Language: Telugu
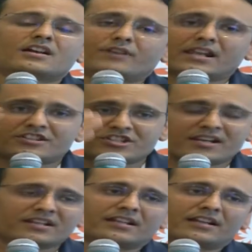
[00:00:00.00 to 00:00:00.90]
వాళ్ళ
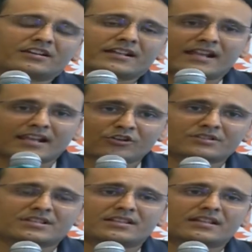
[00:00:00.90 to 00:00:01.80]
జర్నీ అంటే ఎలా
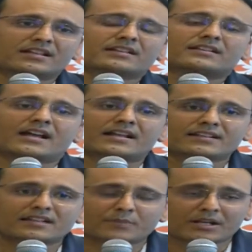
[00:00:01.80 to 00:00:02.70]
వచ్చింది
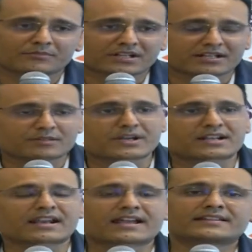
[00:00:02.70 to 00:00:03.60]
దానికి మనం ట్రీట్మెంట్
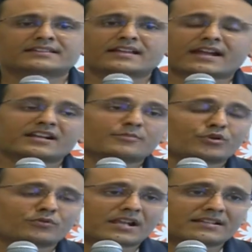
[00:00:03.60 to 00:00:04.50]
ఎలా అయింది అండ్
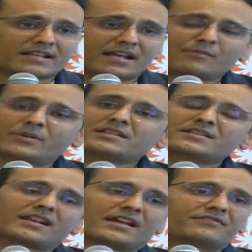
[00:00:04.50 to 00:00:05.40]
ఇప్పుడు వాళ్ళ చాలా
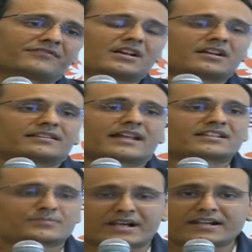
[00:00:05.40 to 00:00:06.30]
మంచి లైఫ్ దే
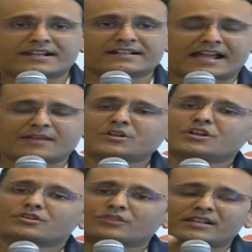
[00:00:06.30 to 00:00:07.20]
ఆర్ స్పెండింగ్ టైం
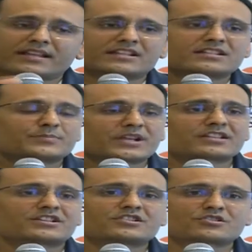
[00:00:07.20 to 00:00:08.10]
సో అదే
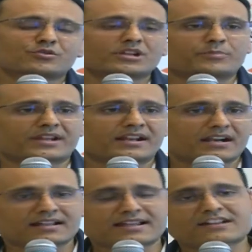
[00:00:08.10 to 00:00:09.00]
ఇన్స్పిరేషన్ స్టోరీ
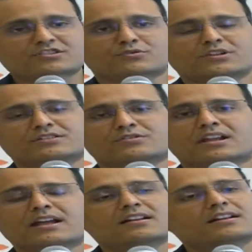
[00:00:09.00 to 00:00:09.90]
ప్రేరణాదాయక స్టోరీస్
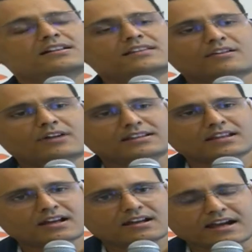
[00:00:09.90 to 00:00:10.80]
ఉన్నాయి తర్వాత
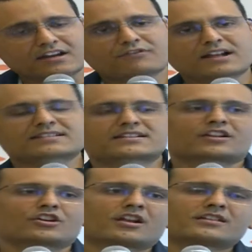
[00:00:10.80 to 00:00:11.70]
అడ్వాన్స్
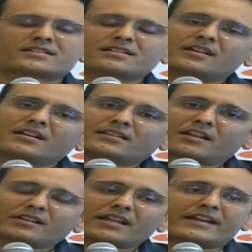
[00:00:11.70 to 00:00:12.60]
టెక్నాలజీ
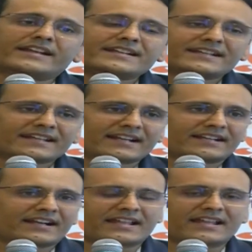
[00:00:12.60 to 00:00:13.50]
తర్వాత
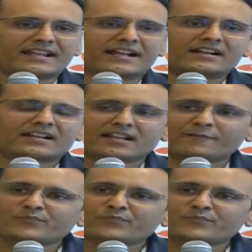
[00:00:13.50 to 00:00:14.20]
ఇంటిగ్రేటెడ్ హీలింగ్ అంటే